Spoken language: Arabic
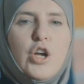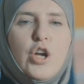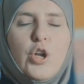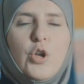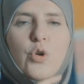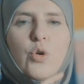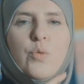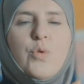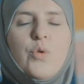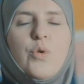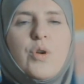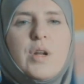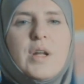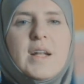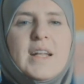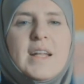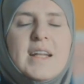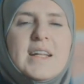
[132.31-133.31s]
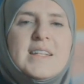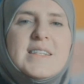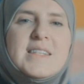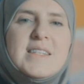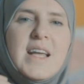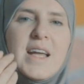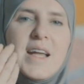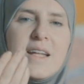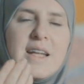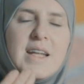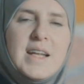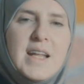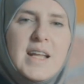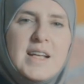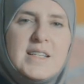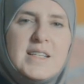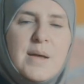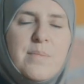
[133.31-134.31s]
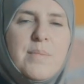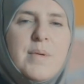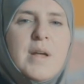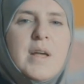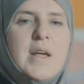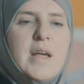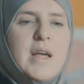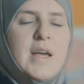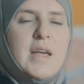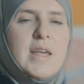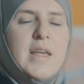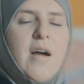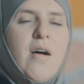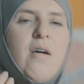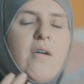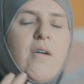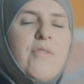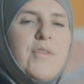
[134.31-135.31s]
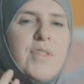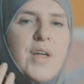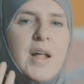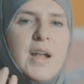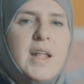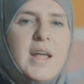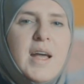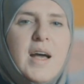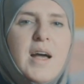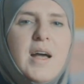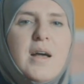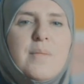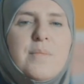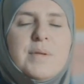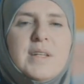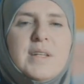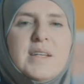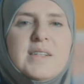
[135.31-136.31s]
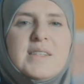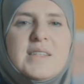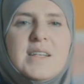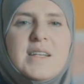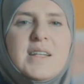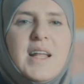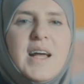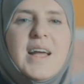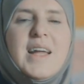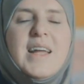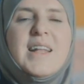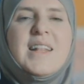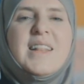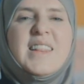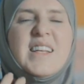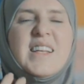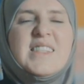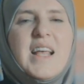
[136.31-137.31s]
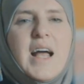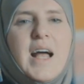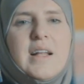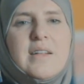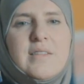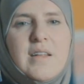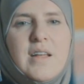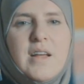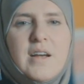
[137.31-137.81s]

الامور اللي الانسان لازم آه، يحافظ عليها بتحس انها انتزعت